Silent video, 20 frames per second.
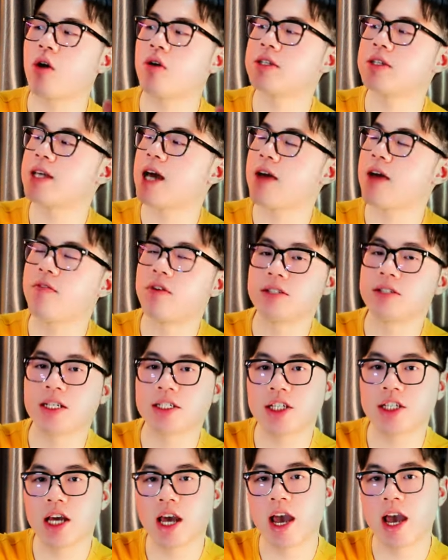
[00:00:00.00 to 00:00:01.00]
của chai
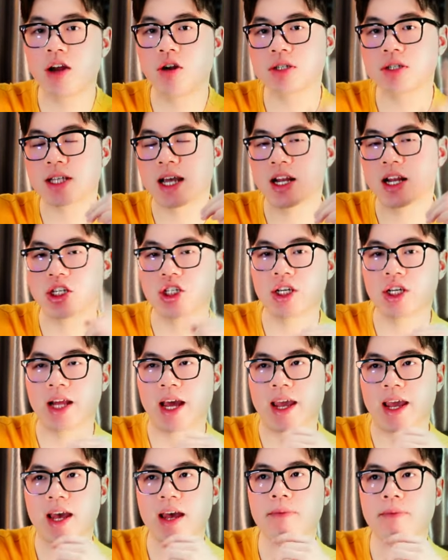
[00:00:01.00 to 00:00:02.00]
Versace Eros Energy
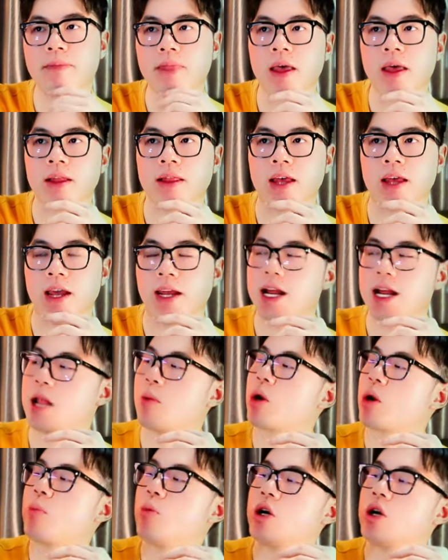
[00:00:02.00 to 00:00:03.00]
này thì đây là
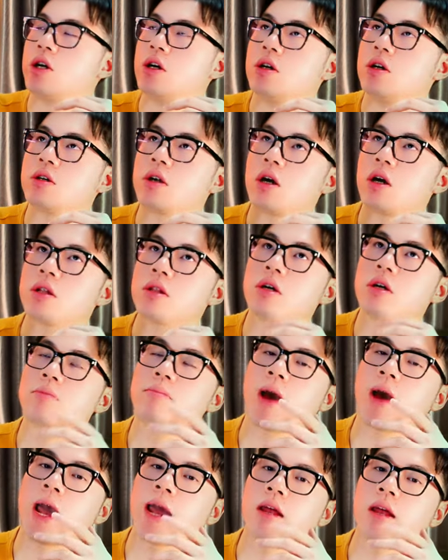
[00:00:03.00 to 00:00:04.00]
một cái mùi hương nó tươi
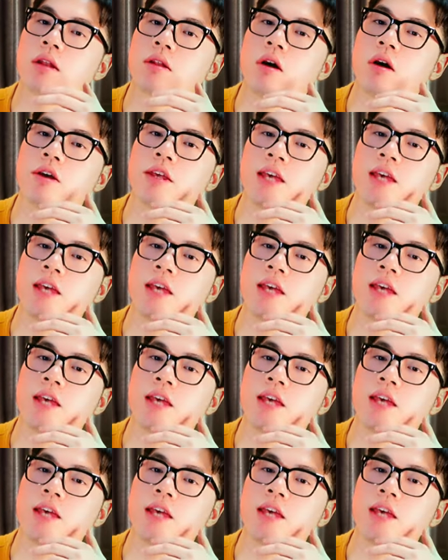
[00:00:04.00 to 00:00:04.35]
mát, nó